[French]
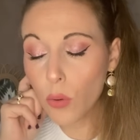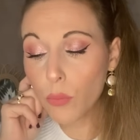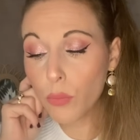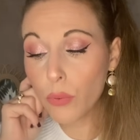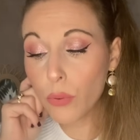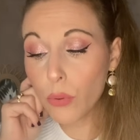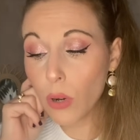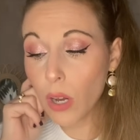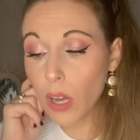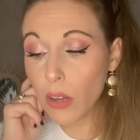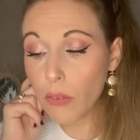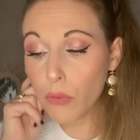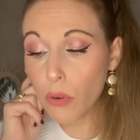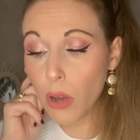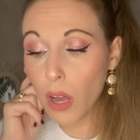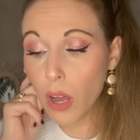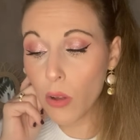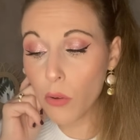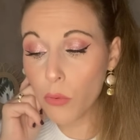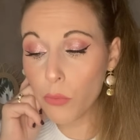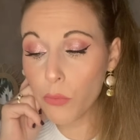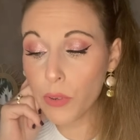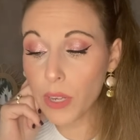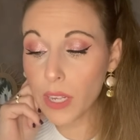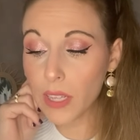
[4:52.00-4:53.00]
pour avoir
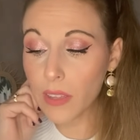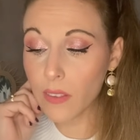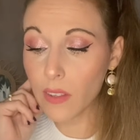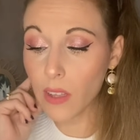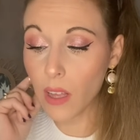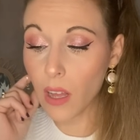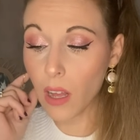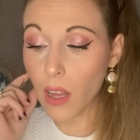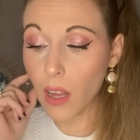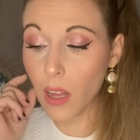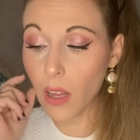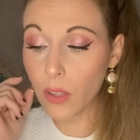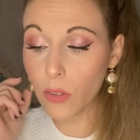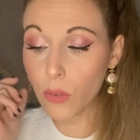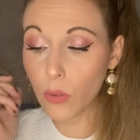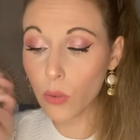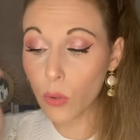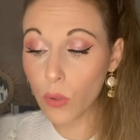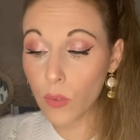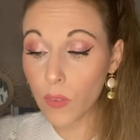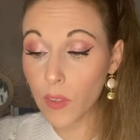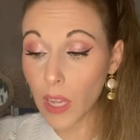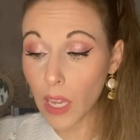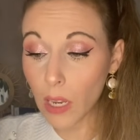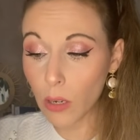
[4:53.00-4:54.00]
en fait un
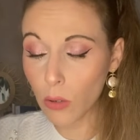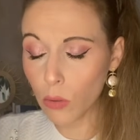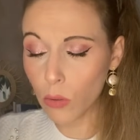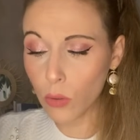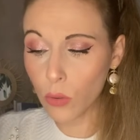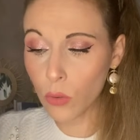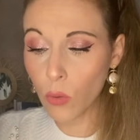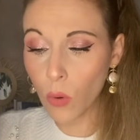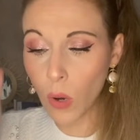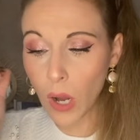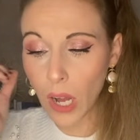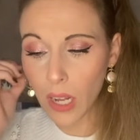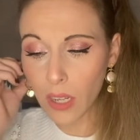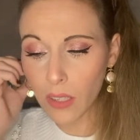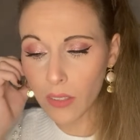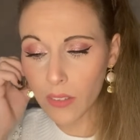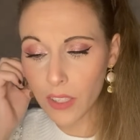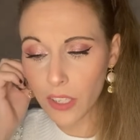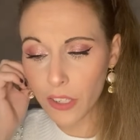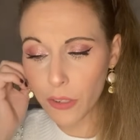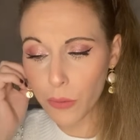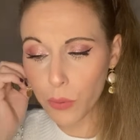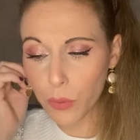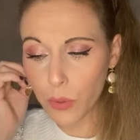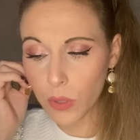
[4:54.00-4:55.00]
total noir,
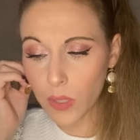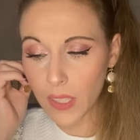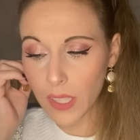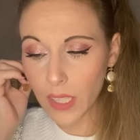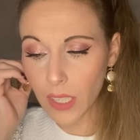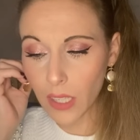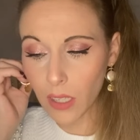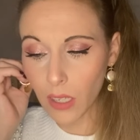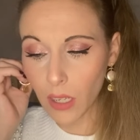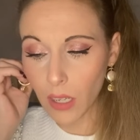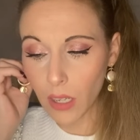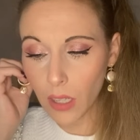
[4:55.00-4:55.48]
si je puis dire.